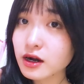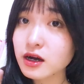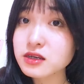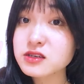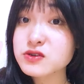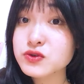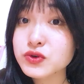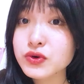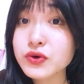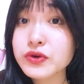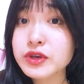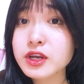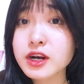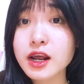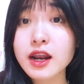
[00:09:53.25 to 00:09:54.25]
có sữa chua
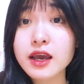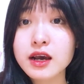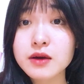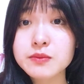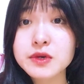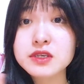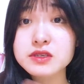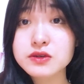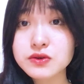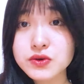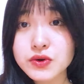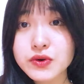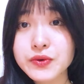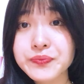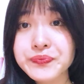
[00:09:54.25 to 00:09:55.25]
nhưng nó lại không có sữa
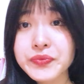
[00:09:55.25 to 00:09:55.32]
chua.